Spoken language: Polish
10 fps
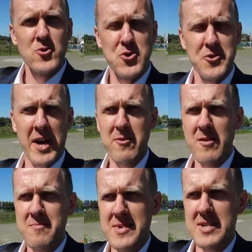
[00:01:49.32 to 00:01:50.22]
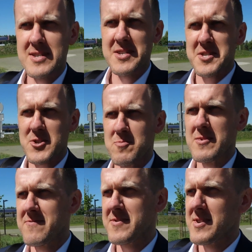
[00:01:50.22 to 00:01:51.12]
już dotarłem, e,
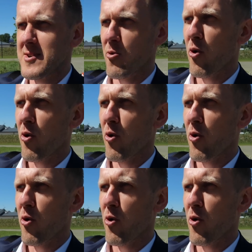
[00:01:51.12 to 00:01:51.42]
jesteśmy w